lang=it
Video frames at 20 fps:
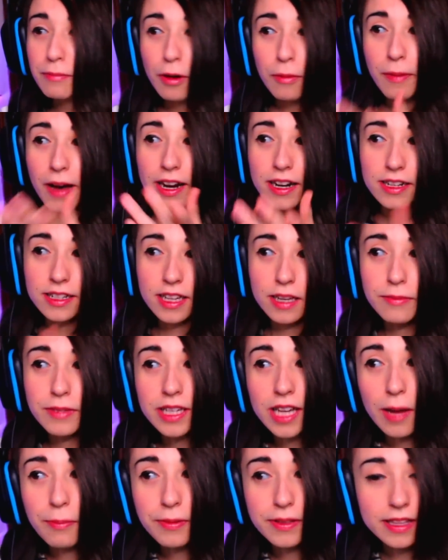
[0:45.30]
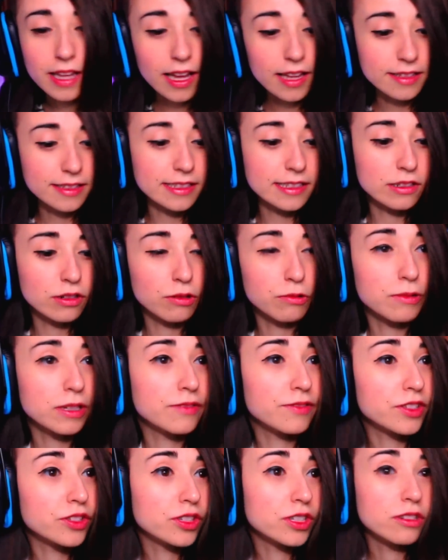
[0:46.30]
bar che mi capita a tiro qui
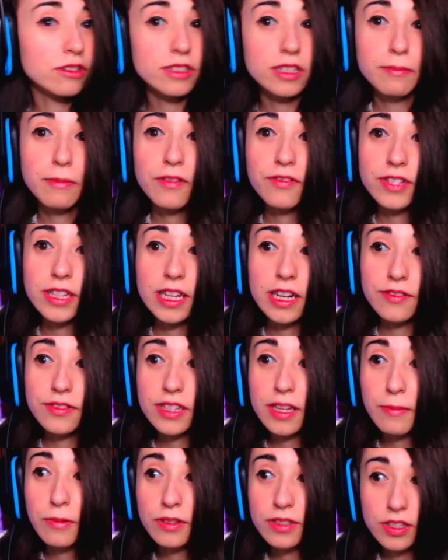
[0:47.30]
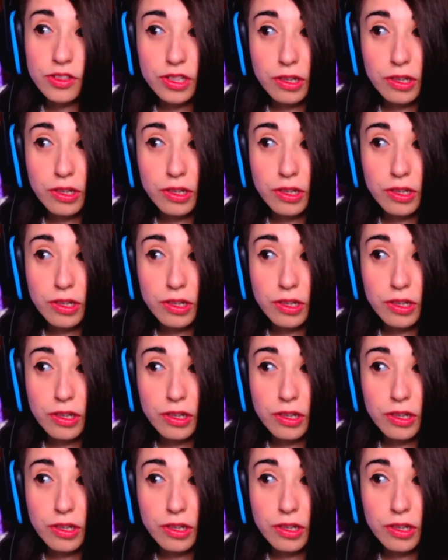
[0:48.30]
vicino? Andiamo a vedere, vediamo se c'è